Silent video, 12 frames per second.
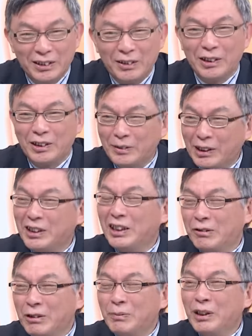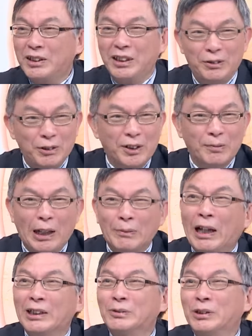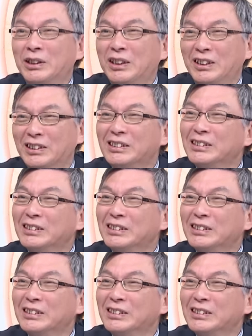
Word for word: 对，恐怕也顺便解决十八趴的问题。